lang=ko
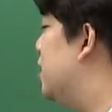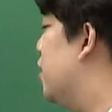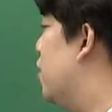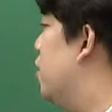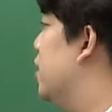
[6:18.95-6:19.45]

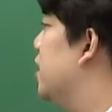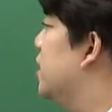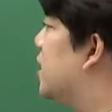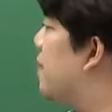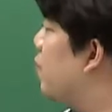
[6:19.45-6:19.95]
에서
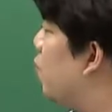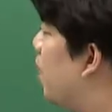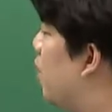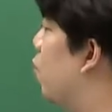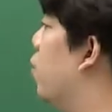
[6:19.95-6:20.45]

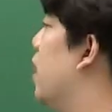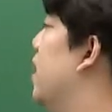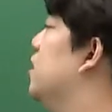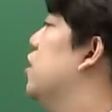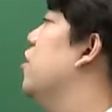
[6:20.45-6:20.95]
3과
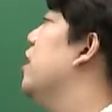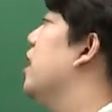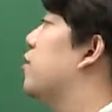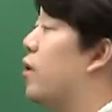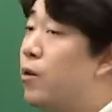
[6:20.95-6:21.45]
5가
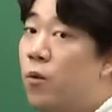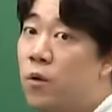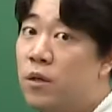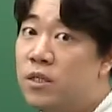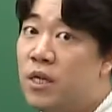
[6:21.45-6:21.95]
처리가 되고
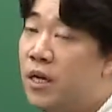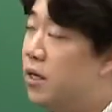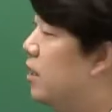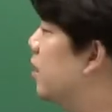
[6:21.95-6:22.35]
그치?